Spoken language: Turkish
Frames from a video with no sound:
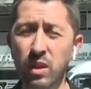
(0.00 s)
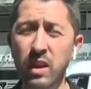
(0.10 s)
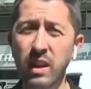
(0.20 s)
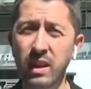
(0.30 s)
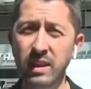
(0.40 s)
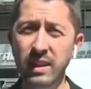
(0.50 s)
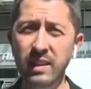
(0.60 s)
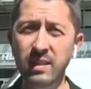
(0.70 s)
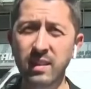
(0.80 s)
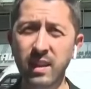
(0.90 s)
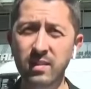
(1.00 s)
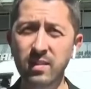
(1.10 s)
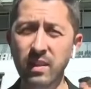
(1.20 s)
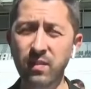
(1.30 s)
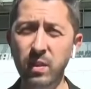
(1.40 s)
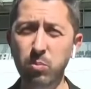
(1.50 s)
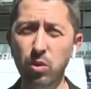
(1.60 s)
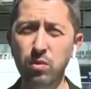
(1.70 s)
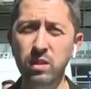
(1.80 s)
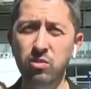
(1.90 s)
E, yeni transfer Filip
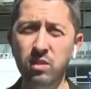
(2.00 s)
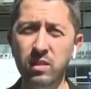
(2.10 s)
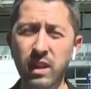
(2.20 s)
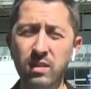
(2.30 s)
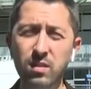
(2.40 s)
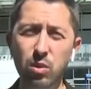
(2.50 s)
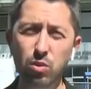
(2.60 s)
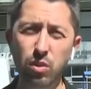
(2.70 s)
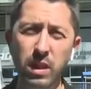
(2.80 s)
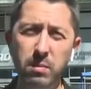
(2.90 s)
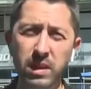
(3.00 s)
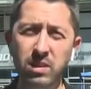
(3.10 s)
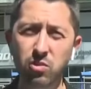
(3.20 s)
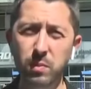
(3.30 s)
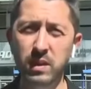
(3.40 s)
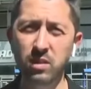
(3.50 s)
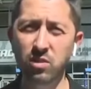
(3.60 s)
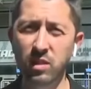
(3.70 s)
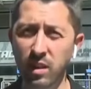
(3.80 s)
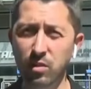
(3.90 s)
Kostiç'in transferi o dönem yetişmediği için
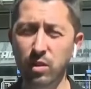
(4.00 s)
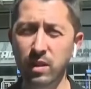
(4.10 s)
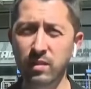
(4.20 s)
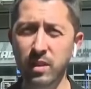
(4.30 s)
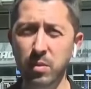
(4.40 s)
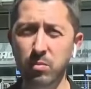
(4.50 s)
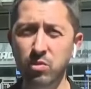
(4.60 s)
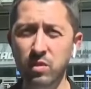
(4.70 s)
kadroya yazılamamıştı.